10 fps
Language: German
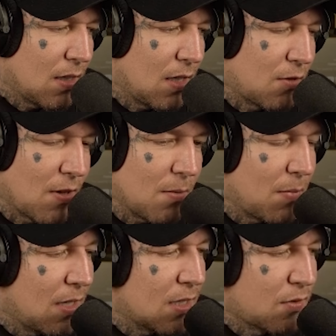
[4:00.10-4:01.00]
Ich werde
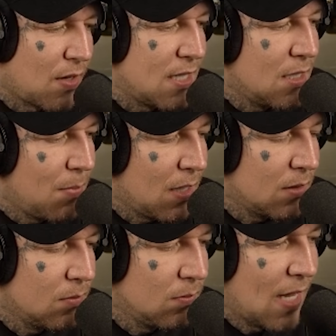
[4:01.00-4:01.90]
mir jetzt Feinde
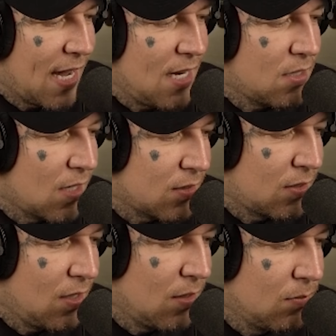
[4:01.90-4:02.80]
machen, Hate
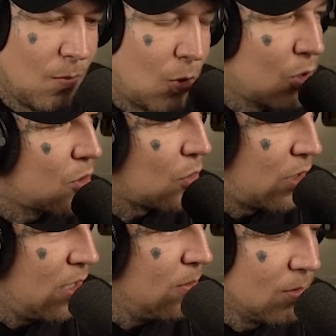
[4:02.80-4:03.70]
kassieren und ist
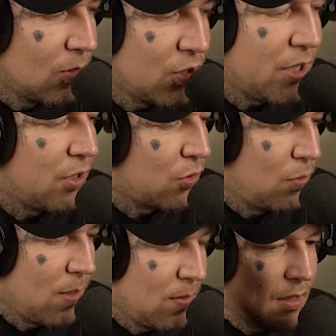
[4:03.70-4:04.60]
okay stehe ich
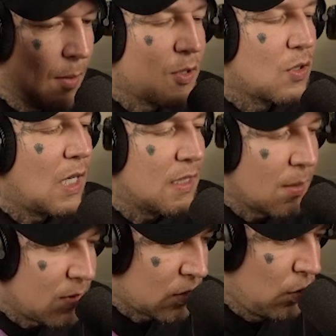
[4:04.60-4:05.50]
drüber. Aber so
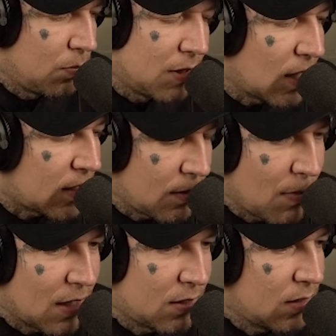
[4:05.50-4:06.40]
langsam ist gut mit der
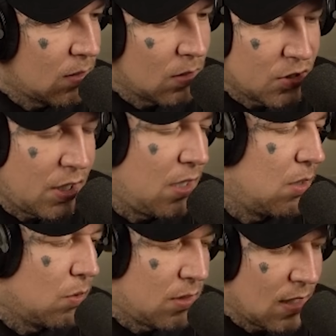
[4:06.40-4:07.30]
Thematik. Stegi
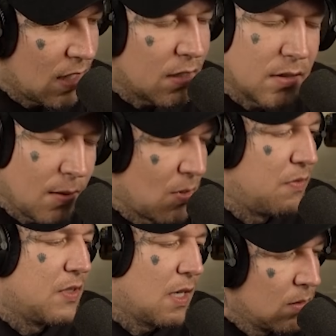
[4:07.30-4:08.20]
und die Lara, es geht mir auf
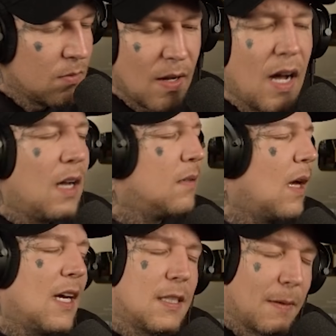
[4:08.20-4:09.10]
den Sack. War
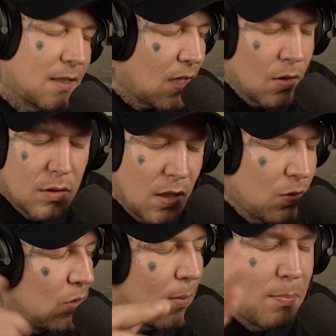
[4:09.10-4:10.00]
ein, zwei Tage, okay,
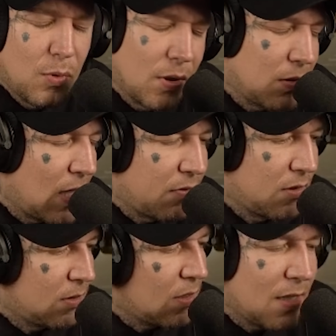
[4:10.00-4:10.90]
gut, aber Bruder, nervt,
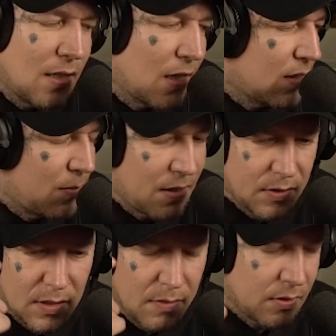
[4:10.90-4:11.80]
äh, langsam nervt
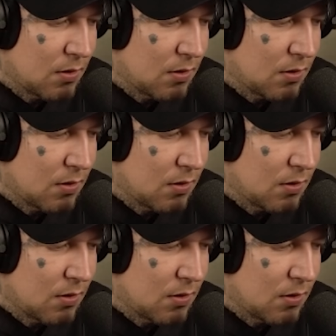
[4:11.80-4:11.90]
es einfach.